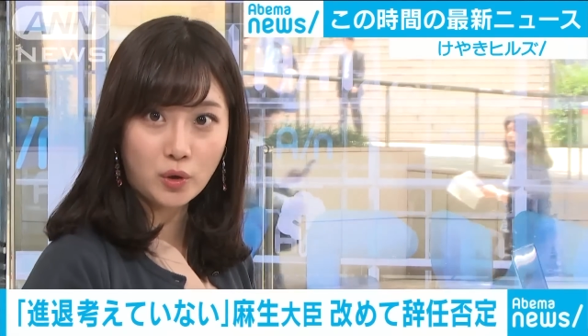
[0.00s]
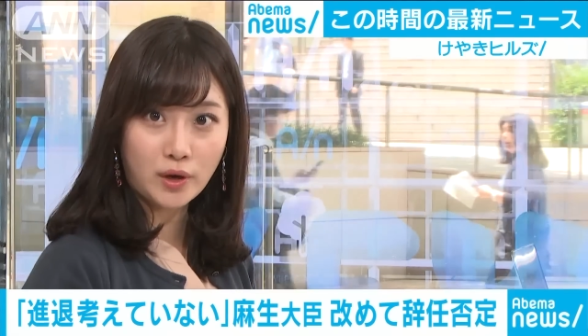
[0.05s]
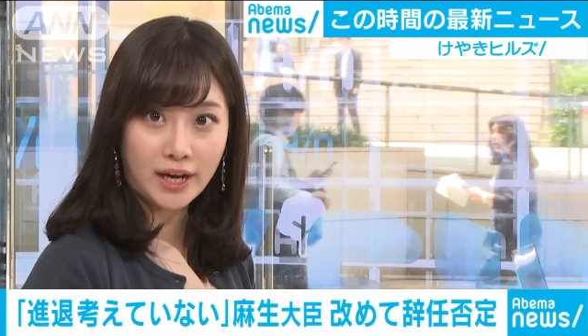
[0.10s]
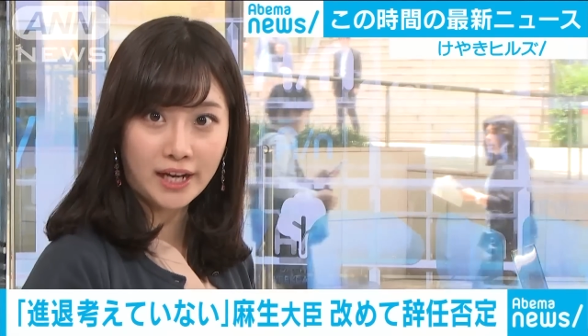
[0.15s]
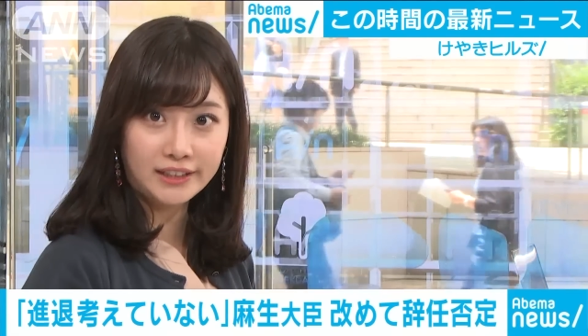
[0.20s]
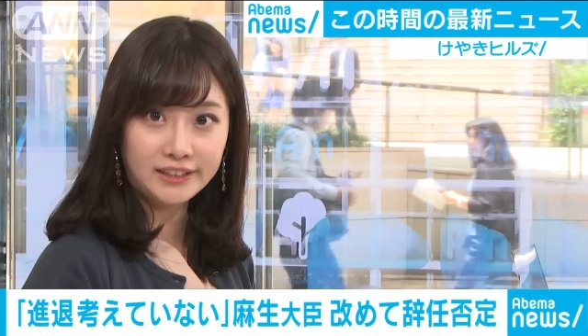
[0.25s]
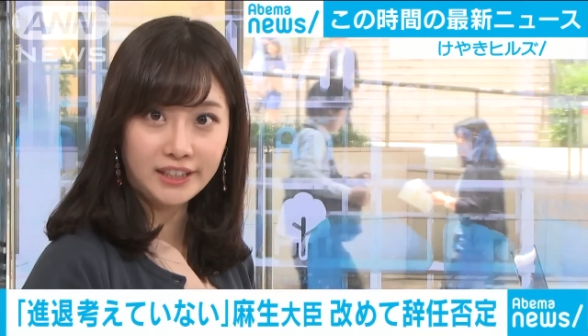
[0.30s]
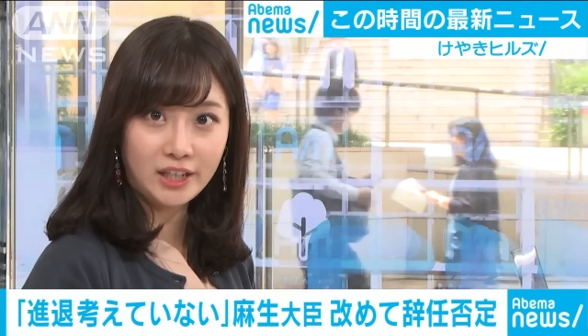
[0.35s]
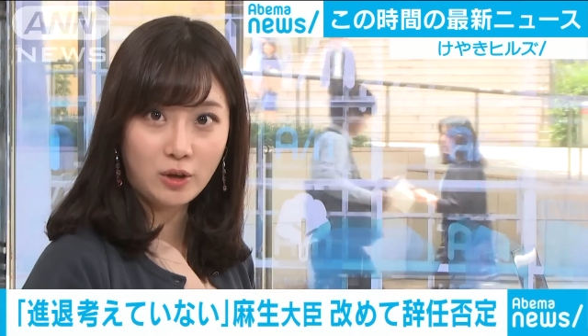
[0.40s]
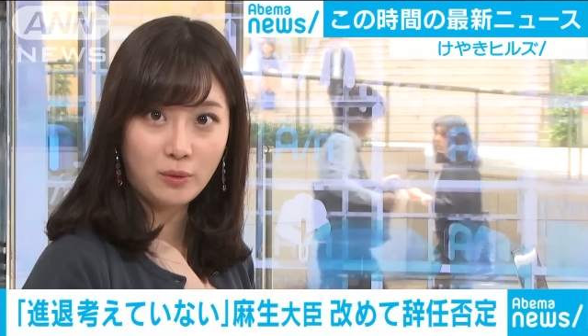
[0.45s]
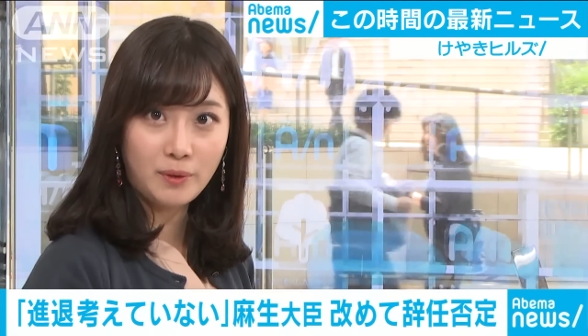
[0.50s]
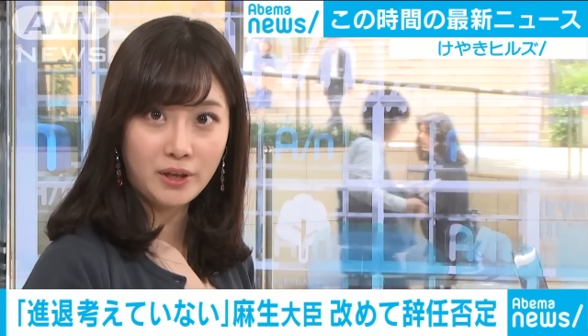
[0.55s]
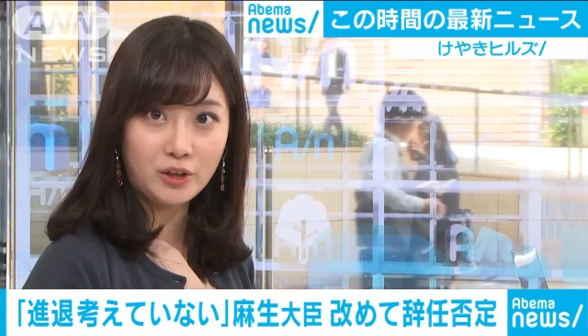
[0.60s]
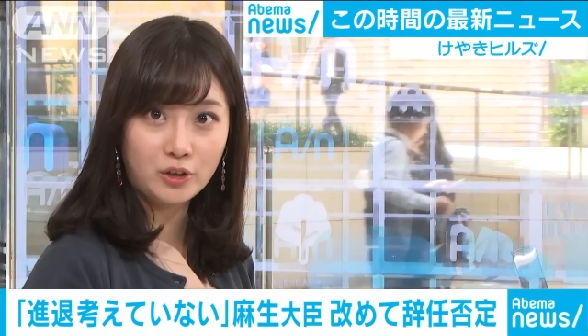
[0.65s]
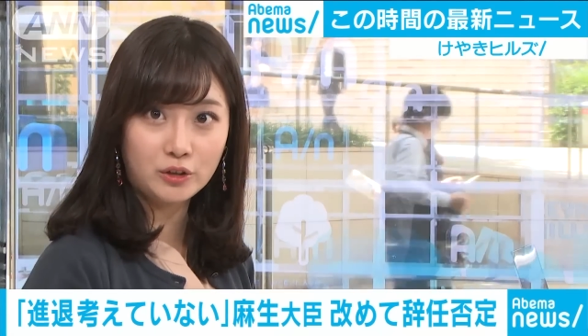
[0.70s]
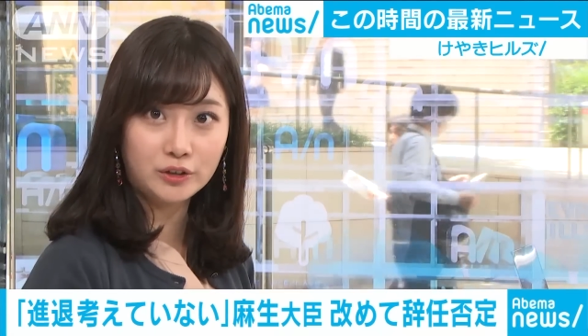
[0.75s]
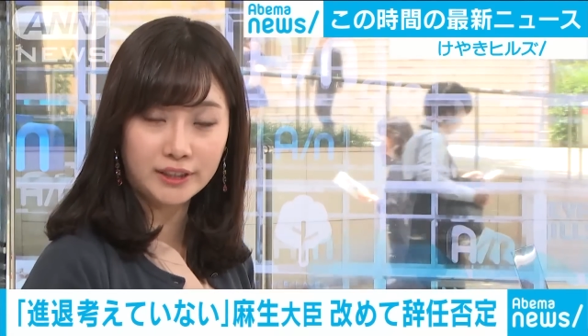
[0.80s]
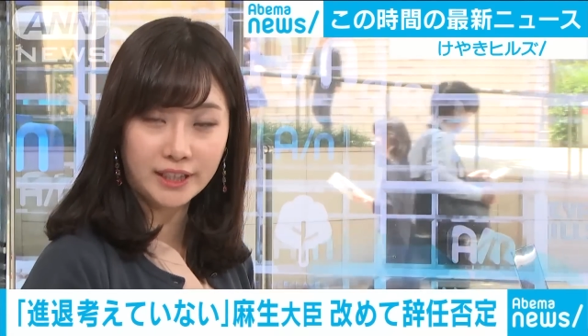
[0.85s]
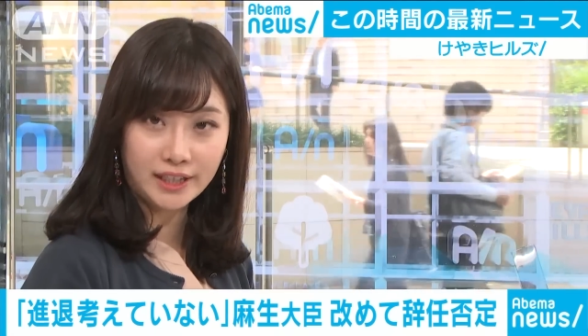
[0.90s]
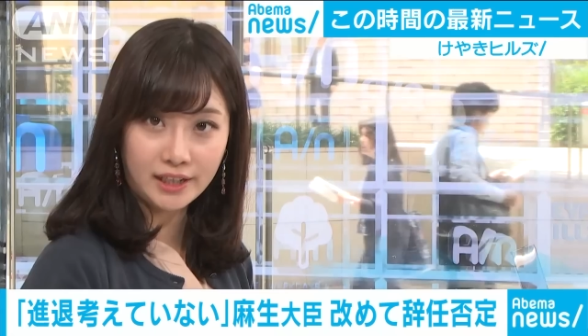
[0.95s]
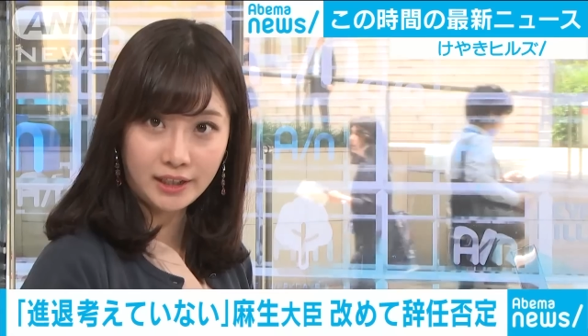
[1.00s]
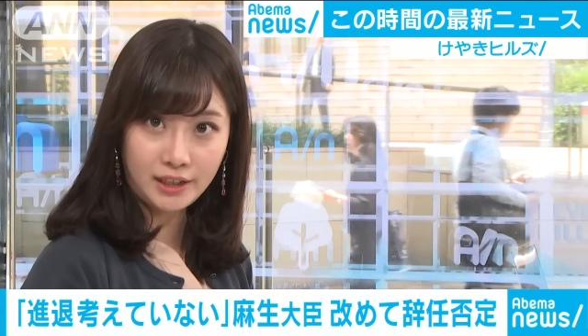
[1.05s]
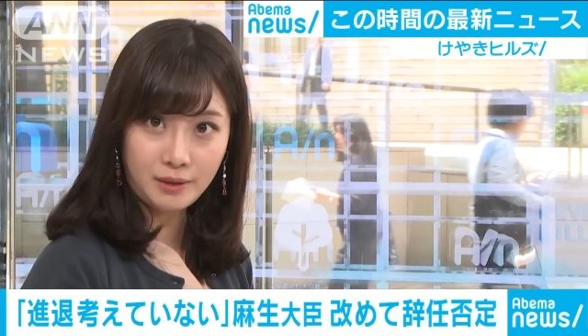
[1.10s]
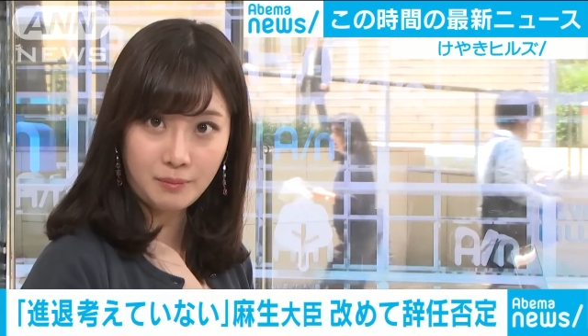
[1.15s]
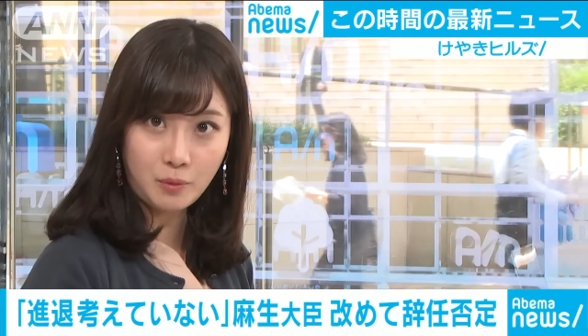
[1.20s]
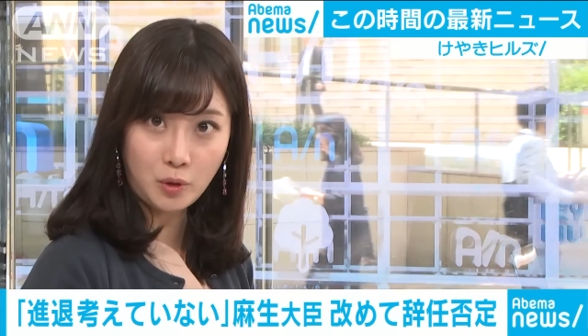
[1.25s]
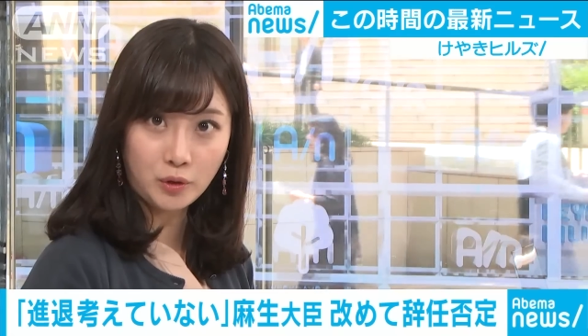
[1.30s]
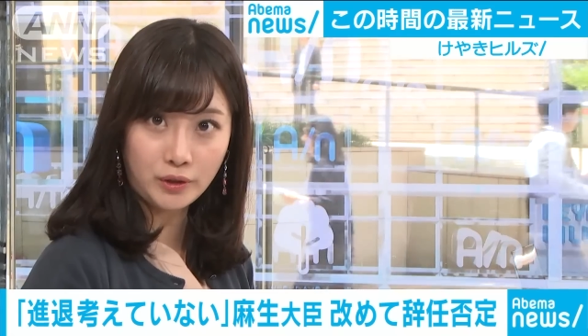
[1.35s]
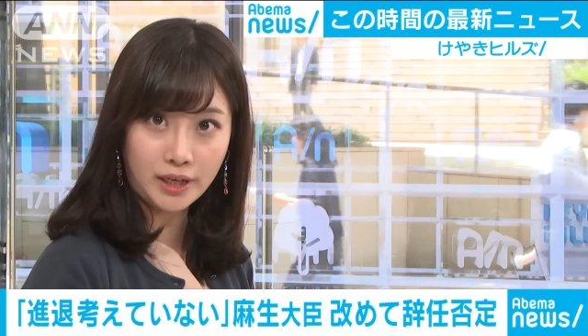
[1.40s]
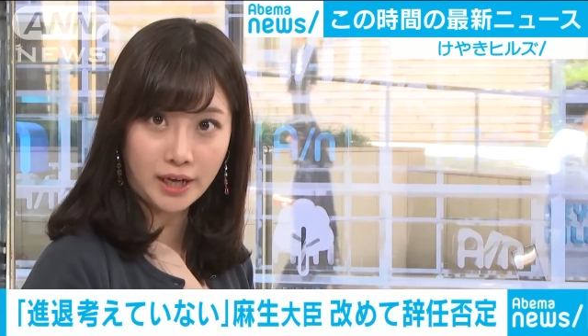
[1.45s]
改ざんをめぐる責
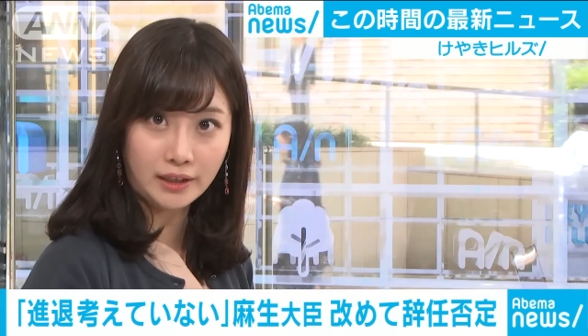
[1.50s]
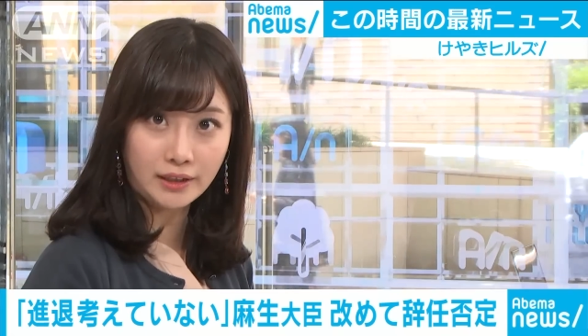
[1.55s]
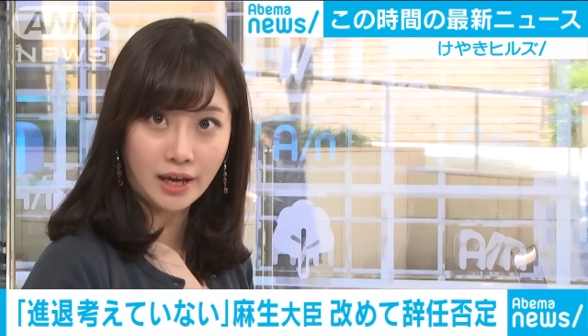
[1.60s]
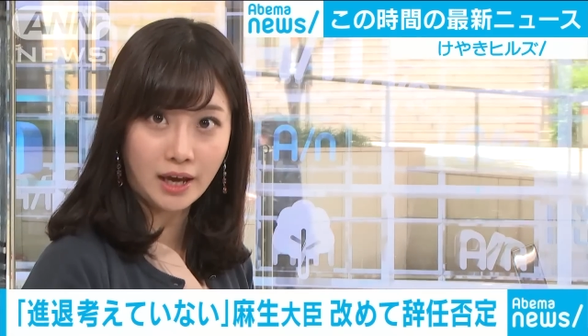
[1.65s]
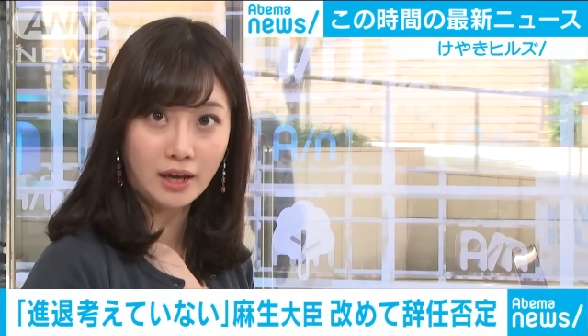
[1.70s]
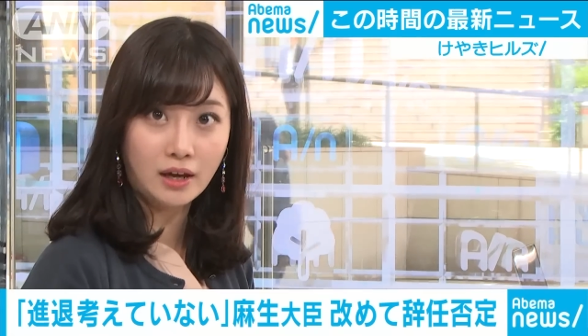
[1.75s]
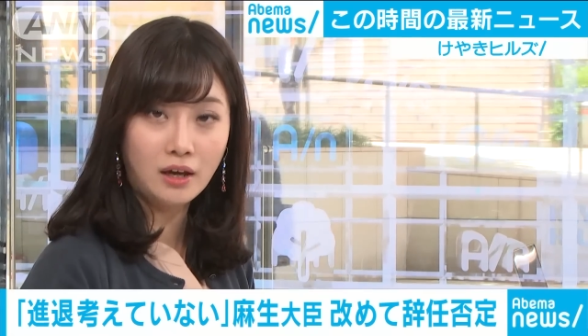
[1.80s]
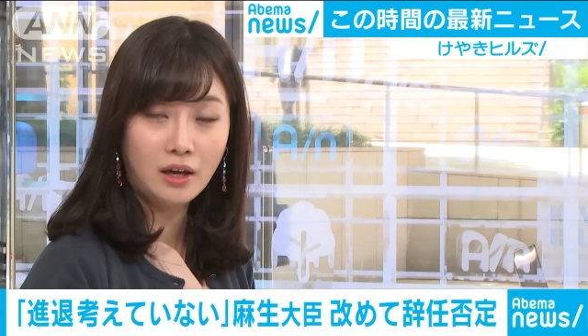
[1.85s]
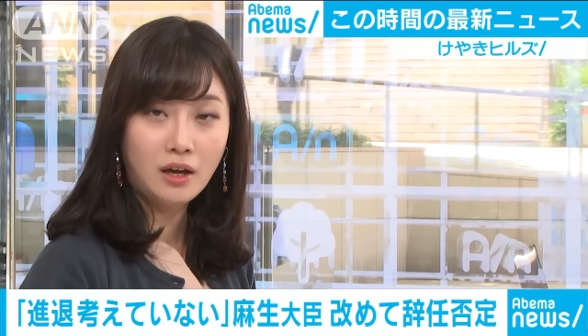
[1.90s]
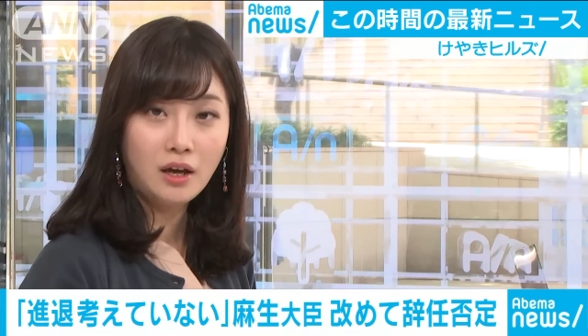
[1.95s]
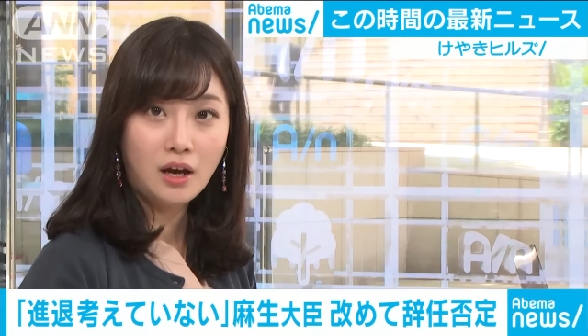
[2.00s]
任問題で